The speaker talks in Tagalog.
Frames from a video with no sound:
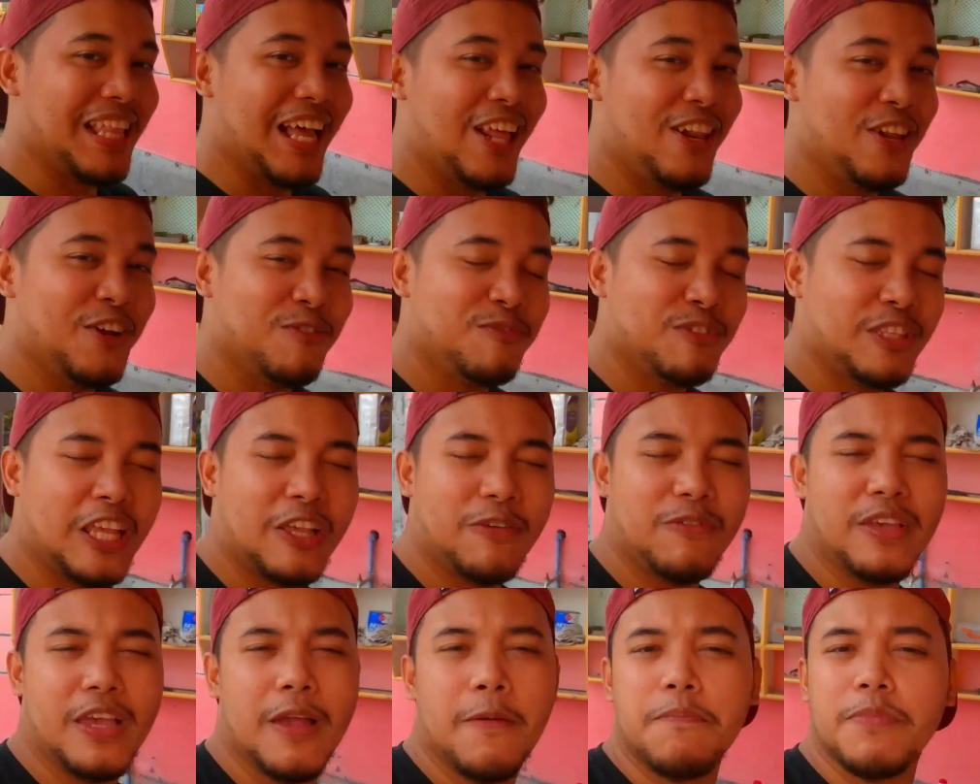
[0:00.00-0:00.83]
Madlalo
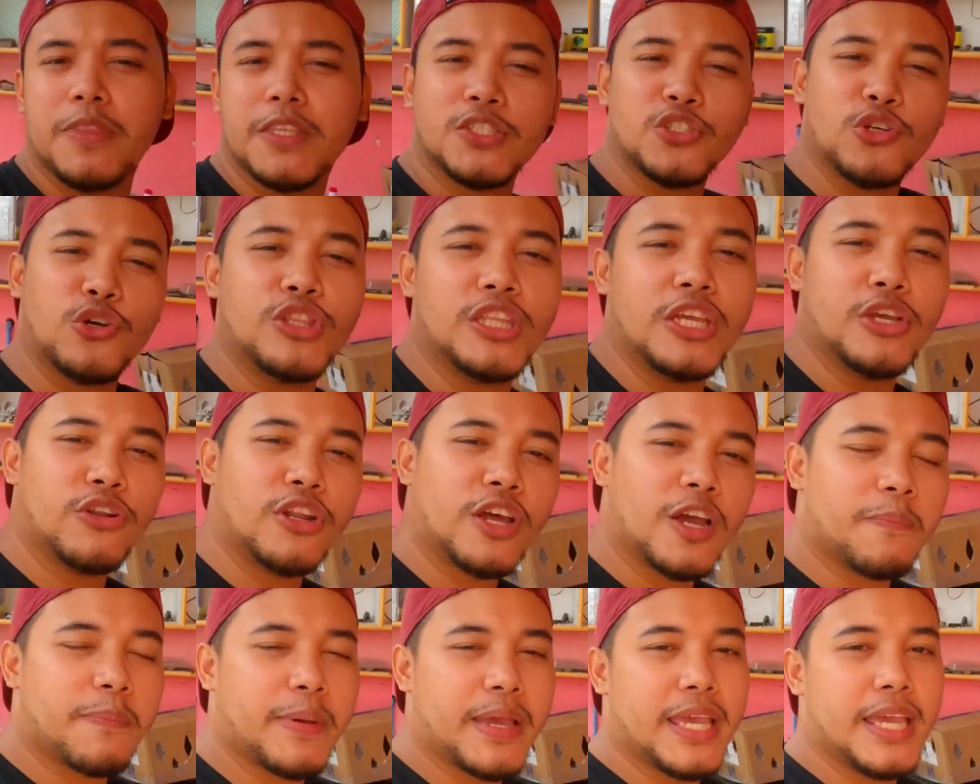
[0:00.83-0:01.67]
TV. So hindi ko
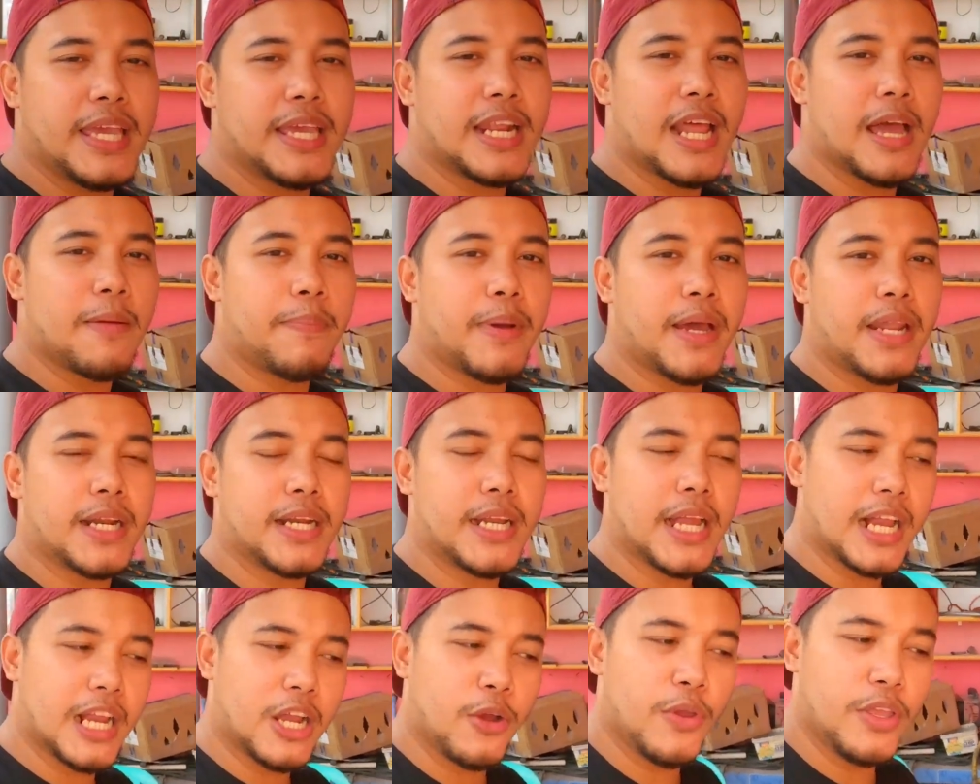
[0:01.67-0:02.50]
nakapahihirapan.
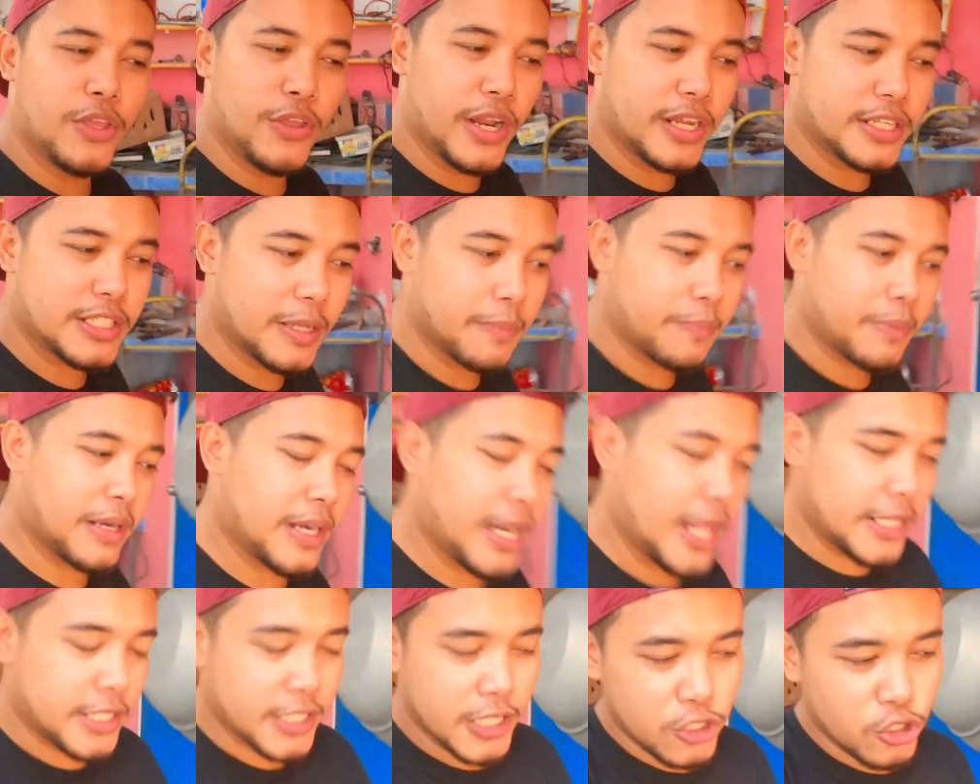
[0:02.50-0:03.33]
Ang gagawin nyo lang syempre
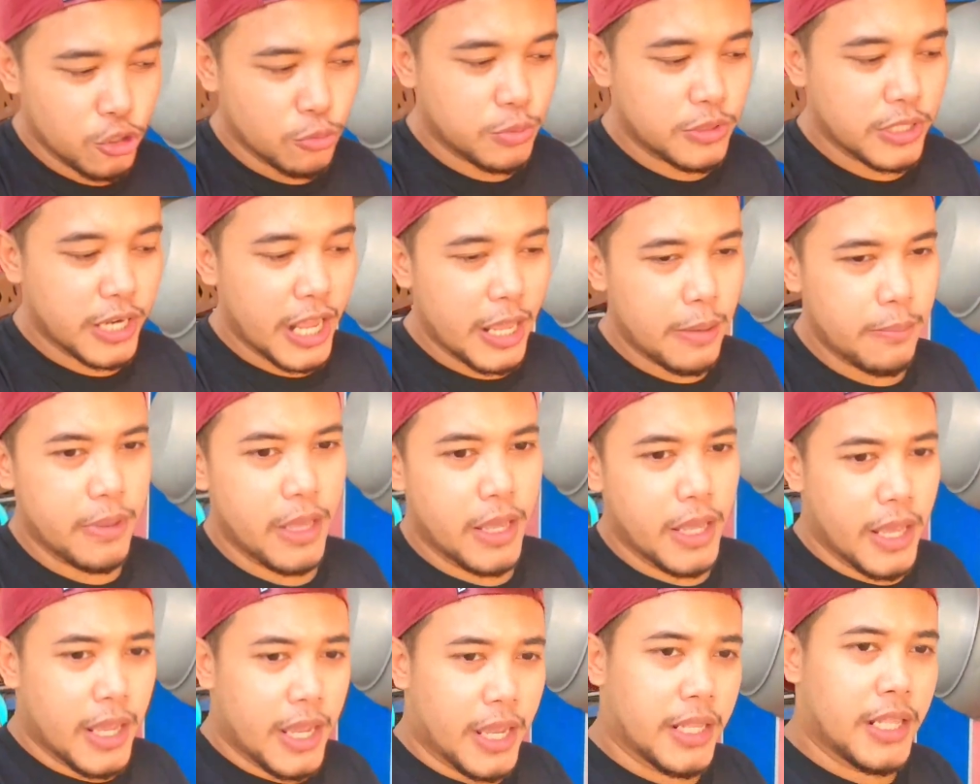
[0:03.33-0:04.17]
like, share, subscribe.
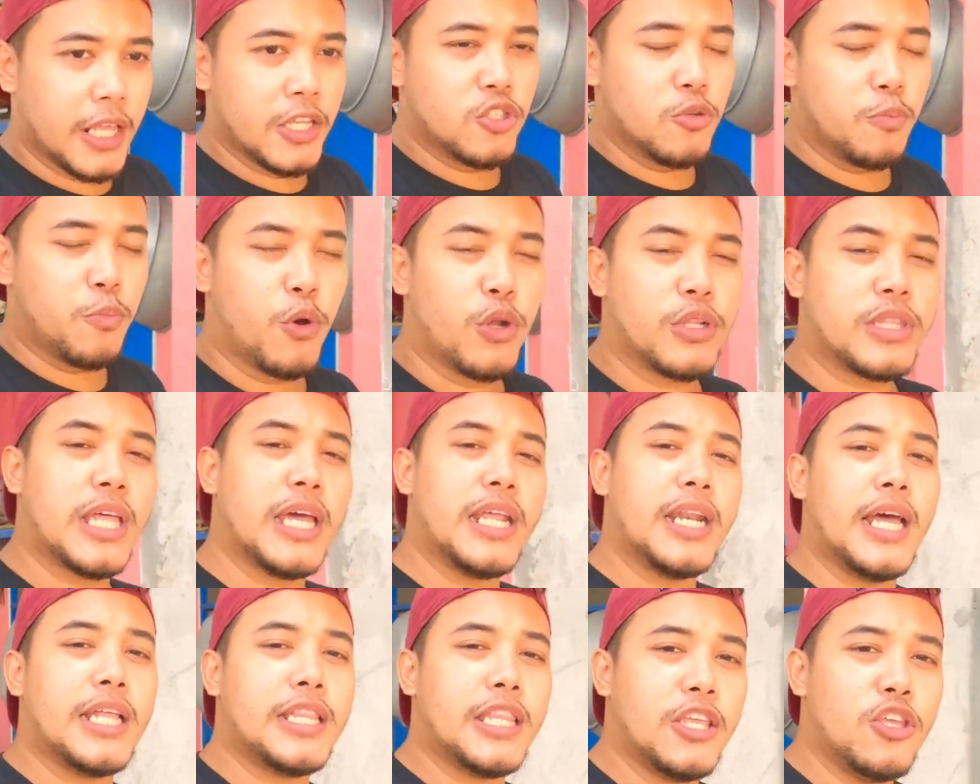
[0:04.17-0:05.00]
And then
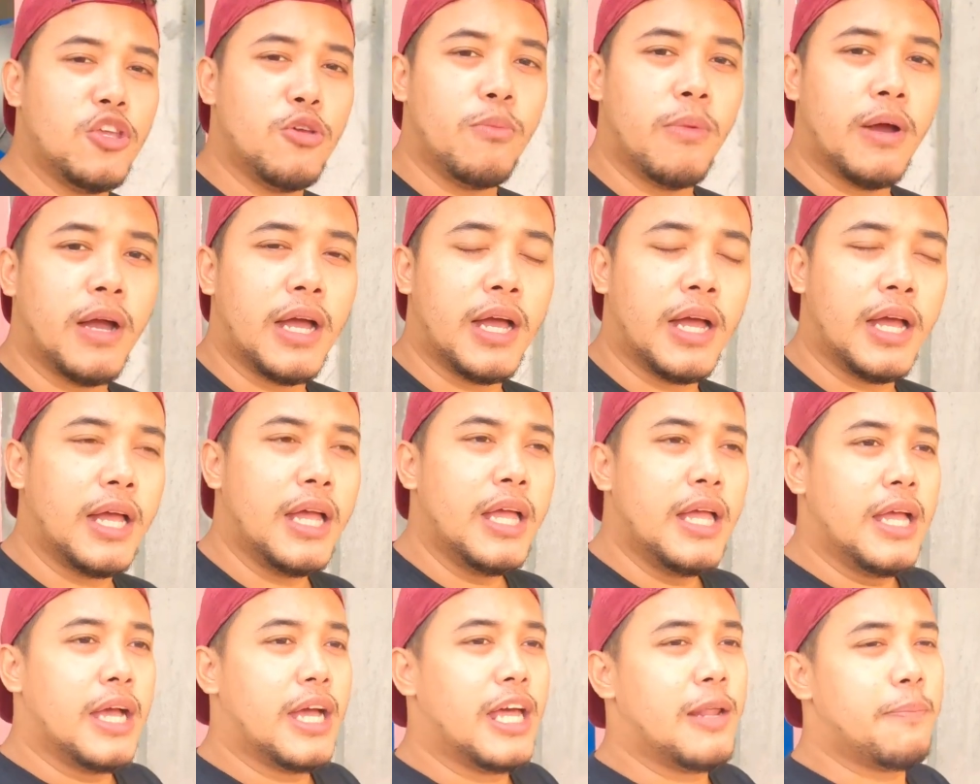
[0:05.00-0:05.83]
supportahan natin yung
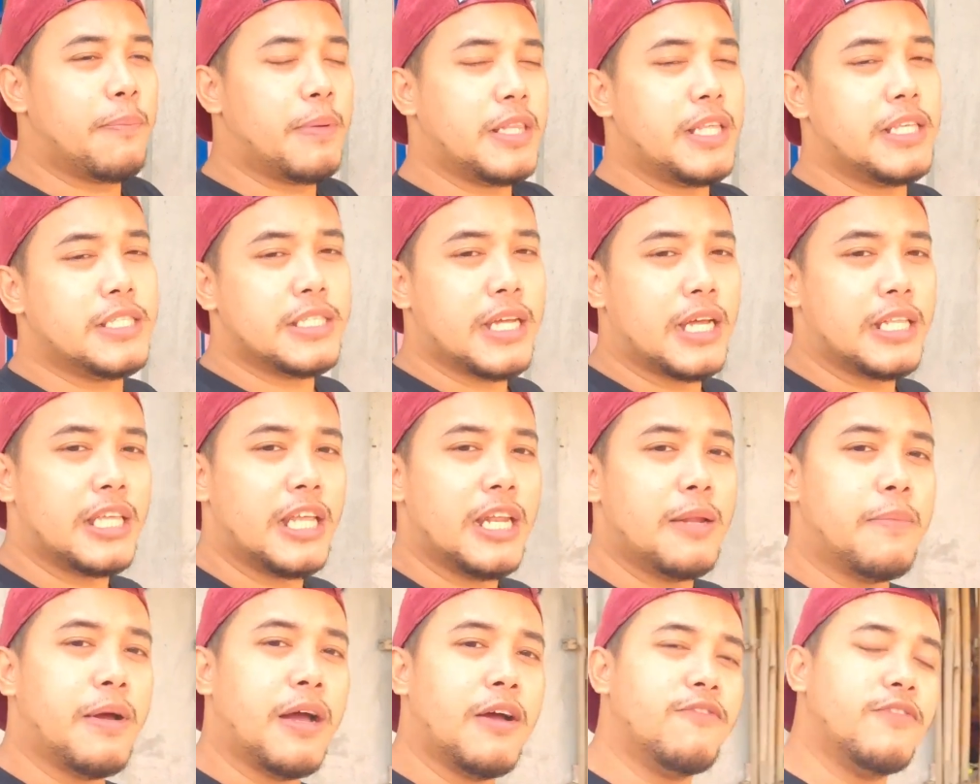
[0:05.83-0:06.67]
mga kalapatids
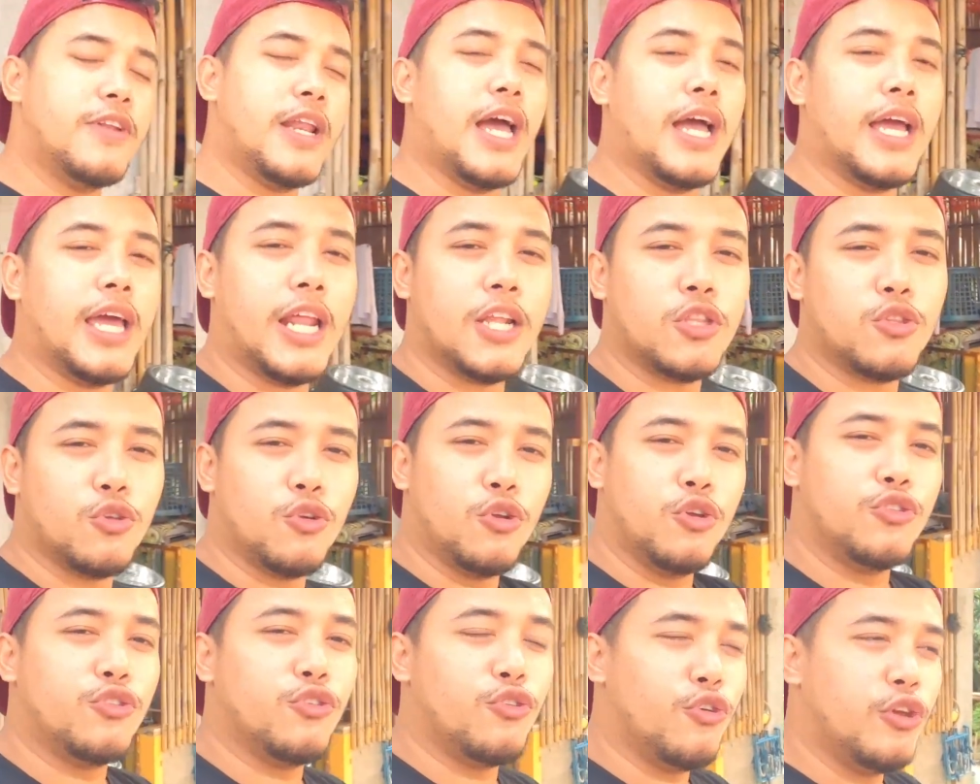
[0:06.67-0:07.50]
natin ng mga vlogger.
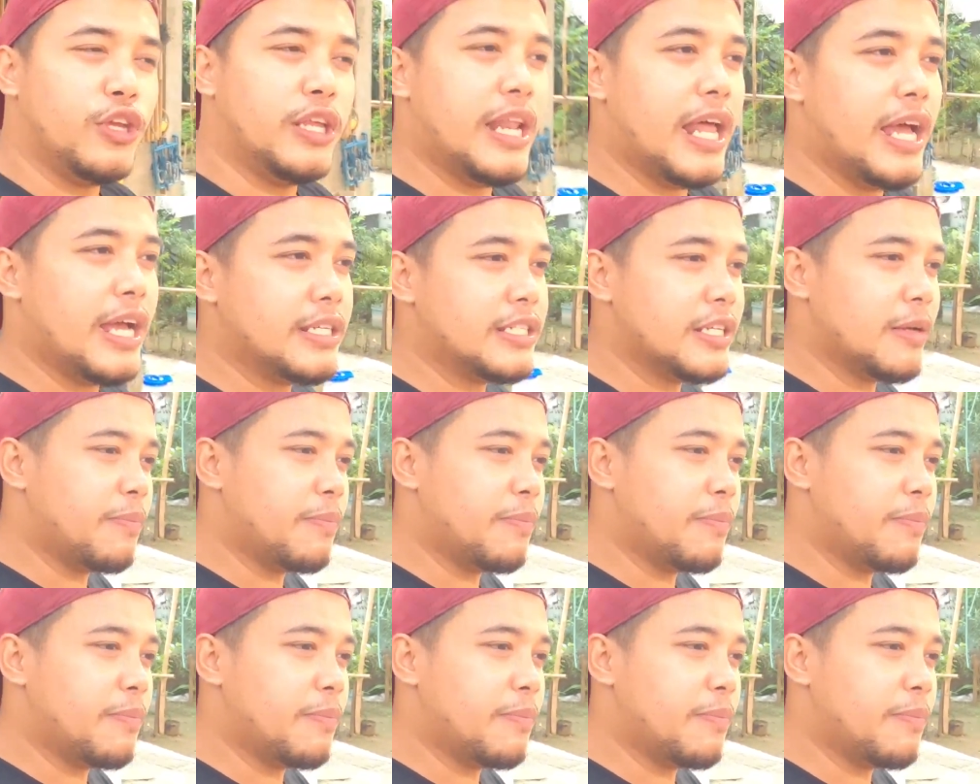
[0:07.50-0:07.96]
Tuloy-tuloy lang.